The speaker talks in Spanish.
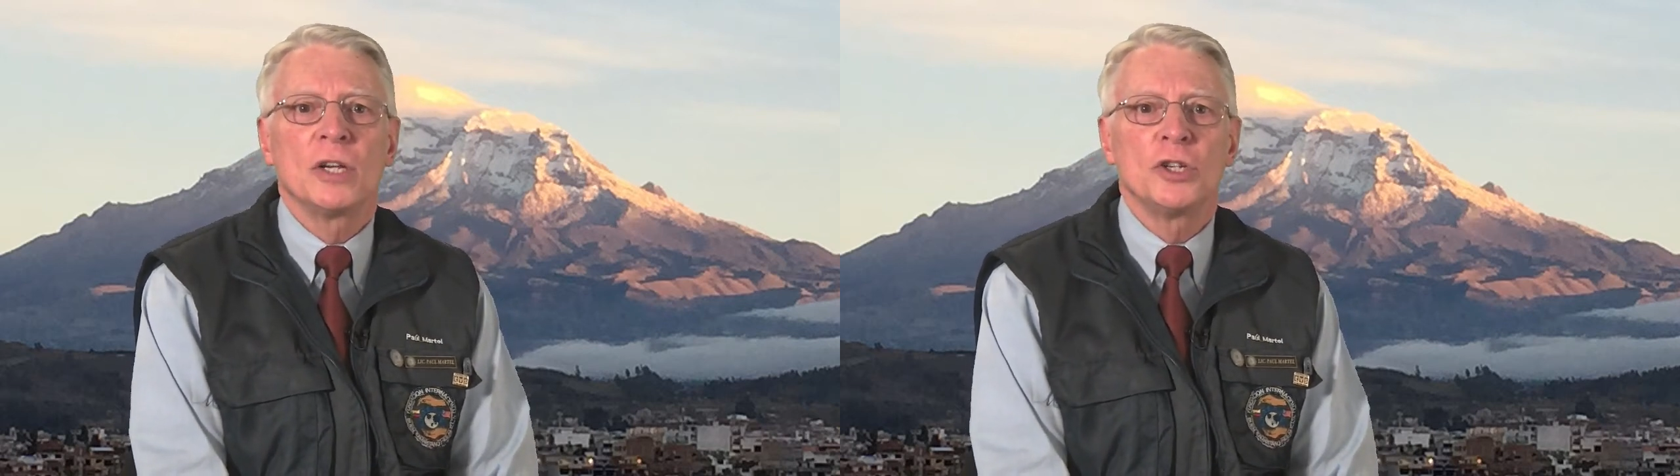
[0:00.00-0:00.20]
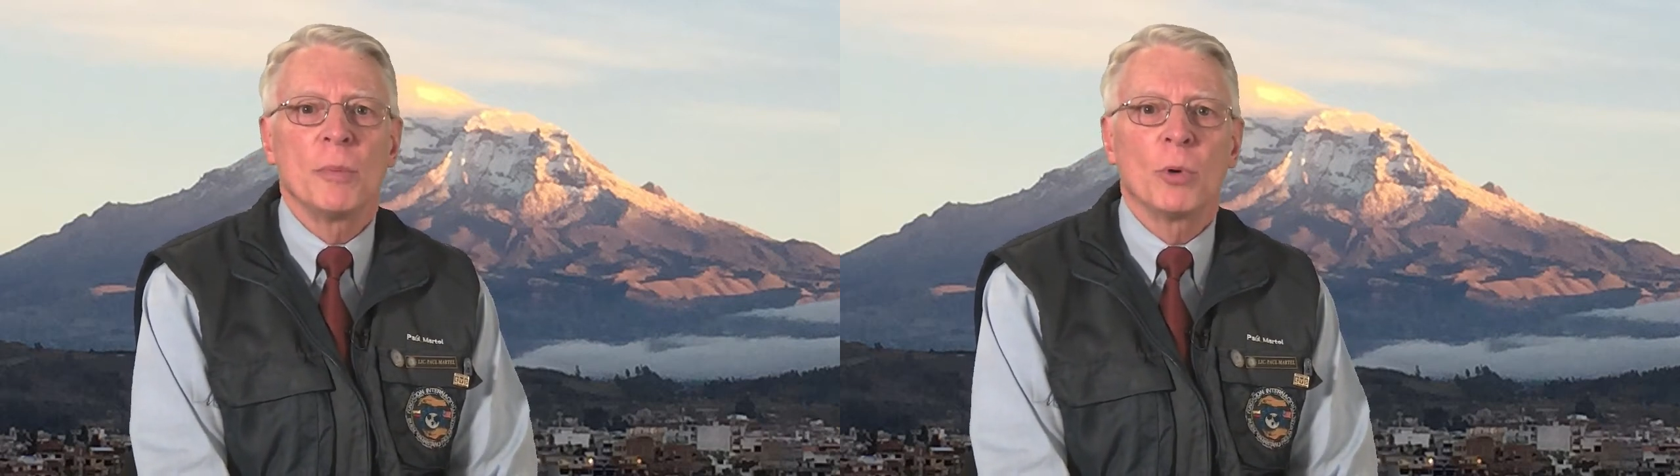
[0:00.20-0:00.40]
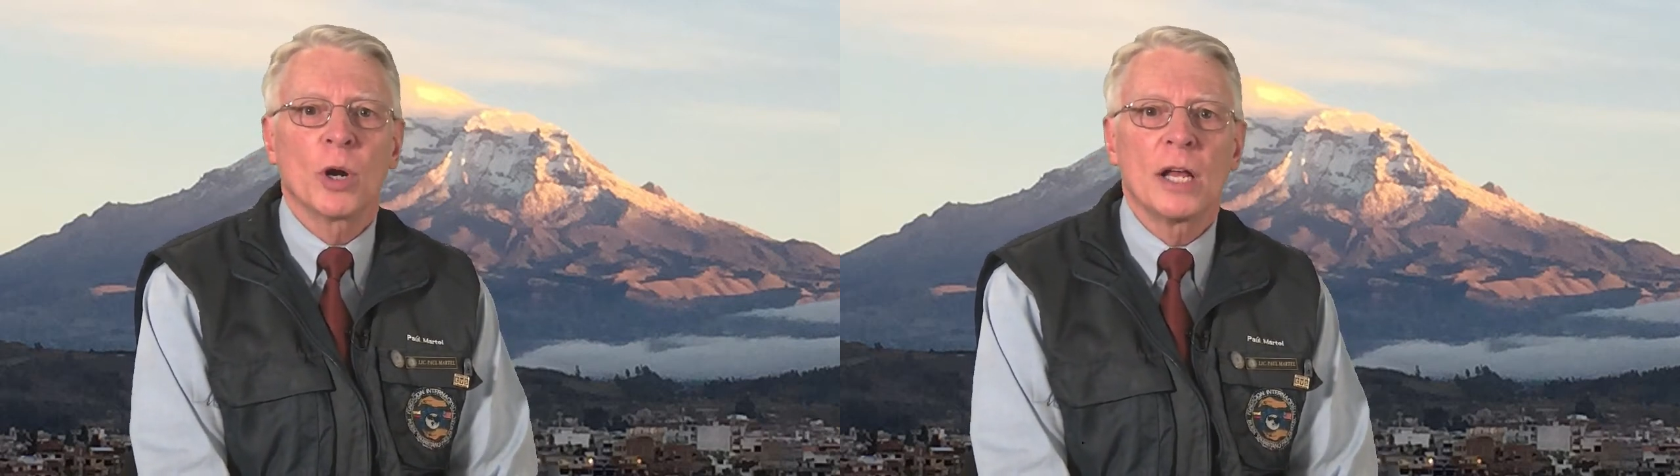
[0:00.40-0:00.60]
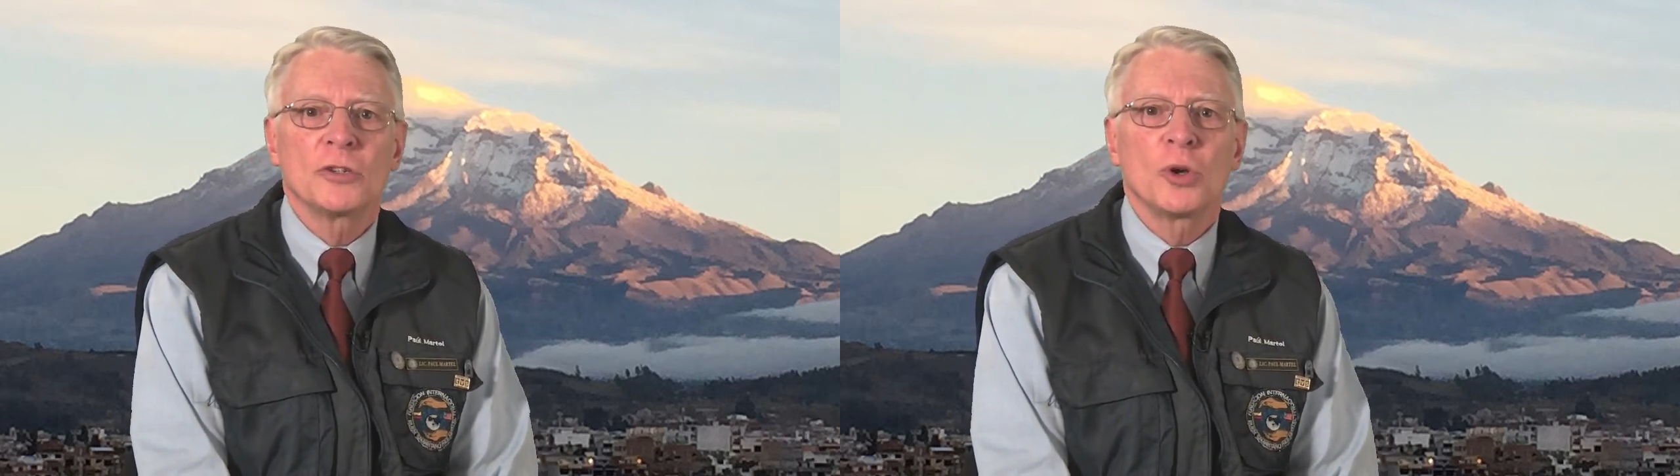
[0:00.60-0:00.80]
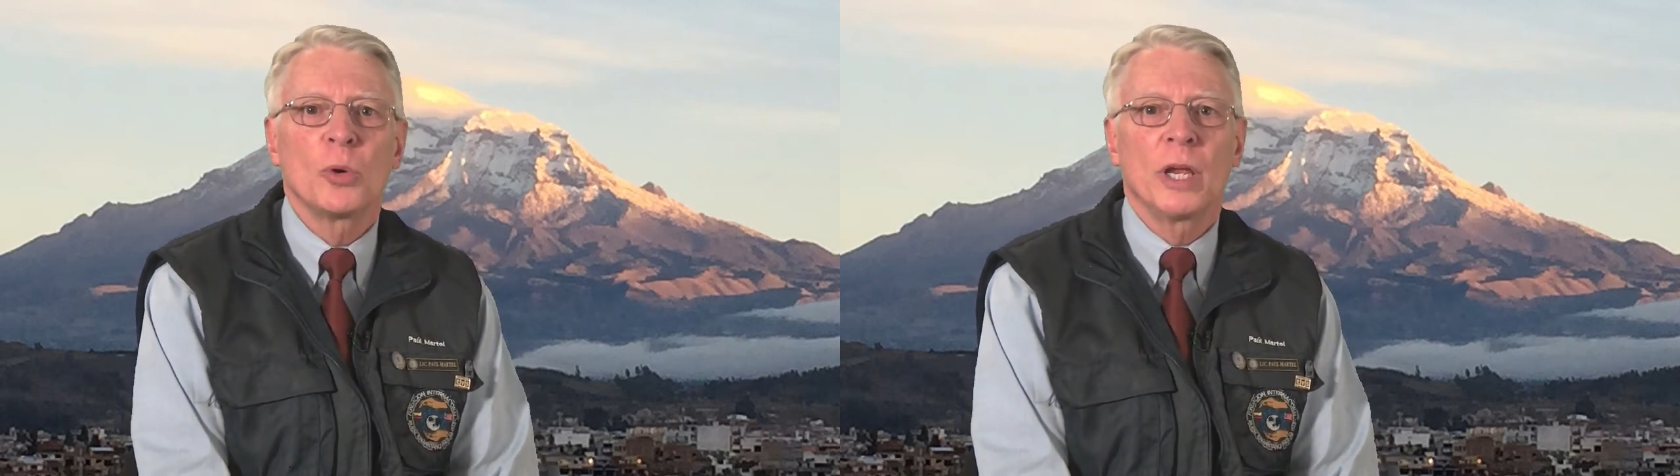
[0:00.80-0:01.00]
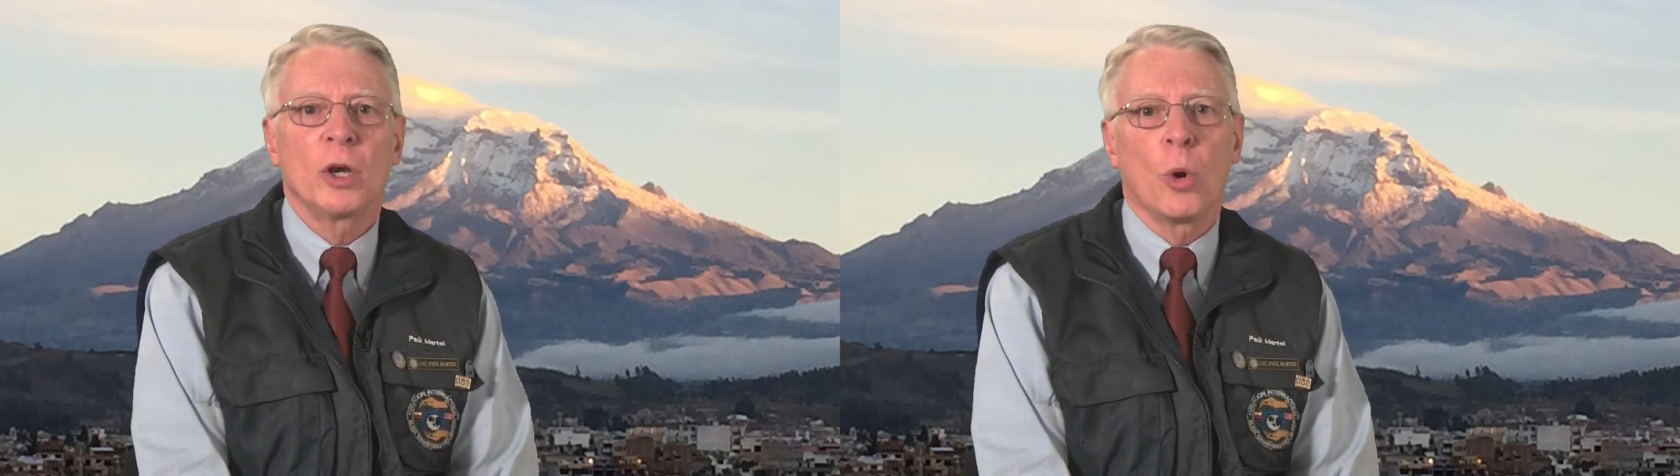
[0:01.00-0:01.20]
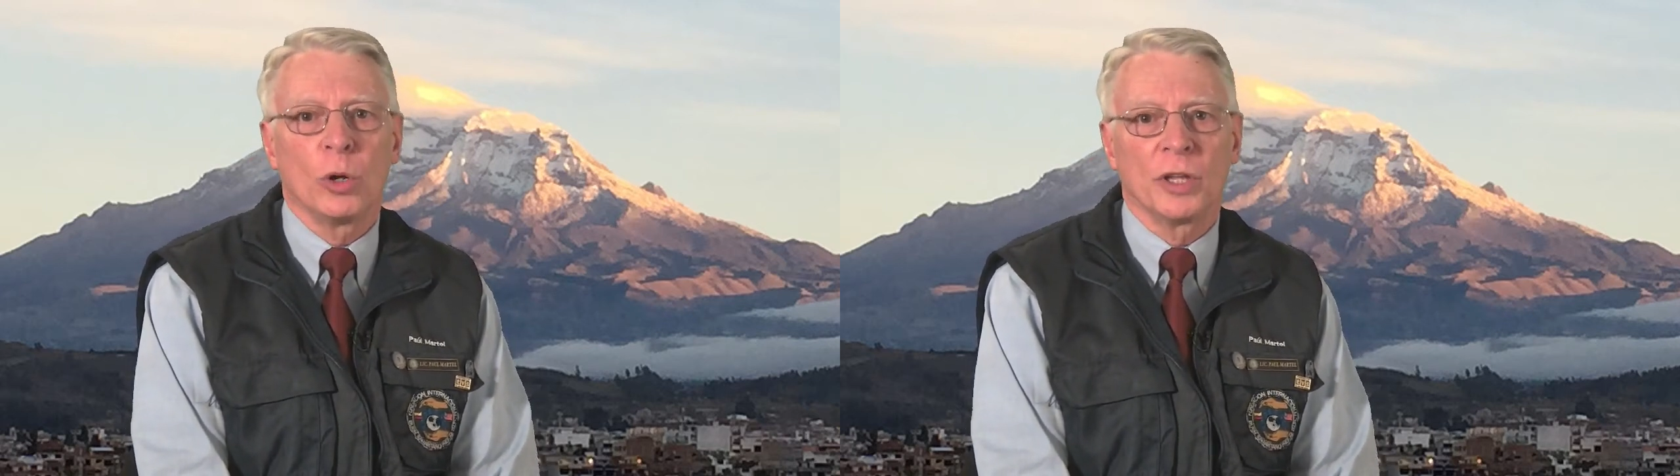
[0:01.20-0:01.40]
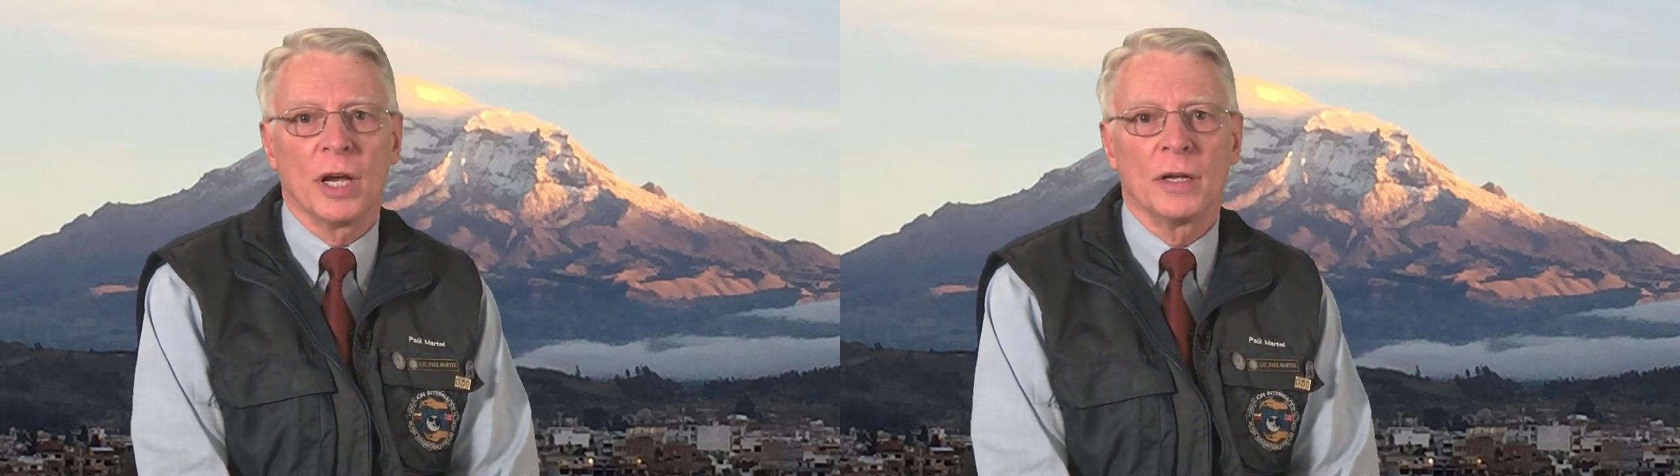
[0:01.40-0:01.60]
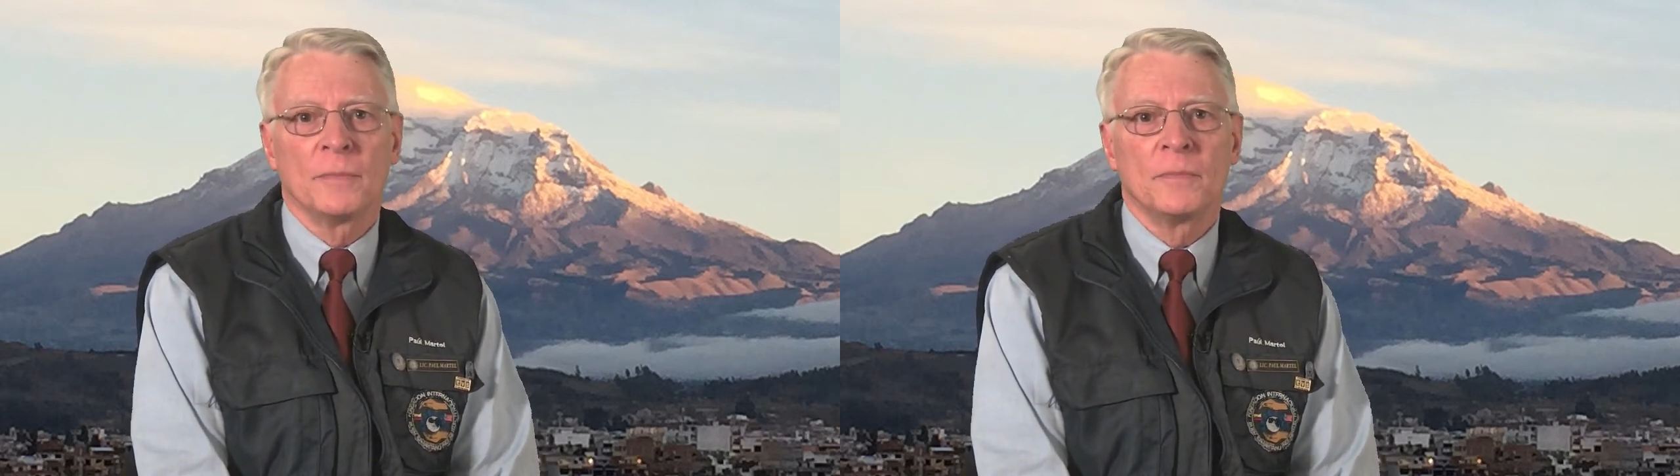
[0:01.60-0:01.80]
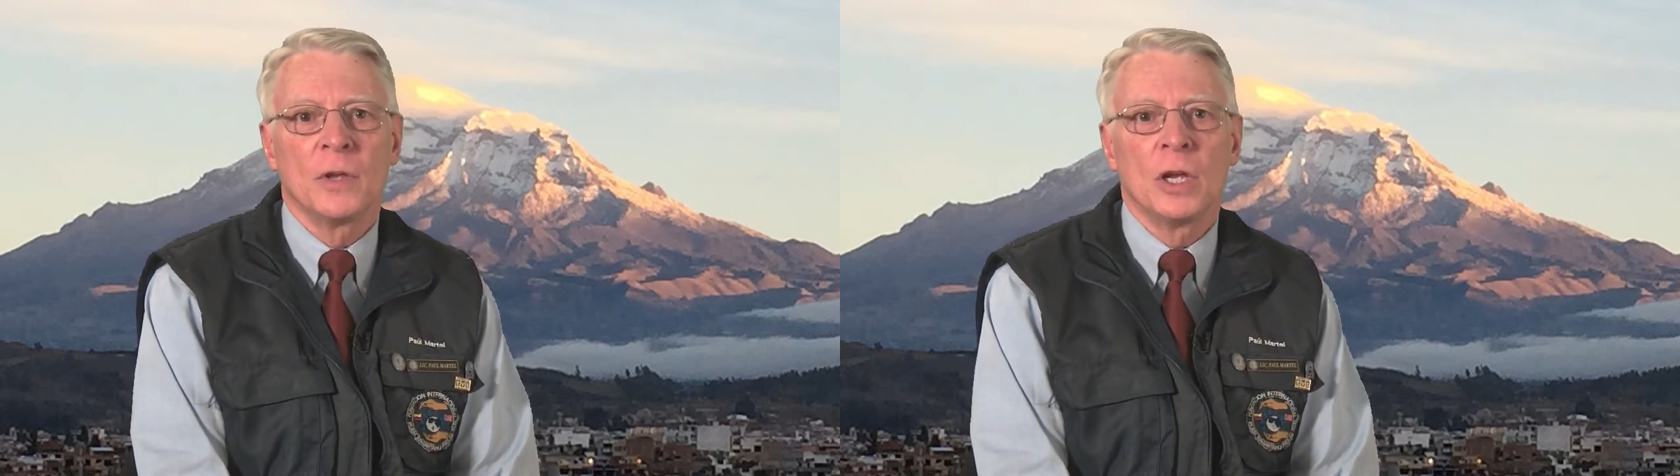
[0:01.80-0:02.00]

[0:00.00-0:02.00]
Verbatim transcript: de Chimborazo y Colta,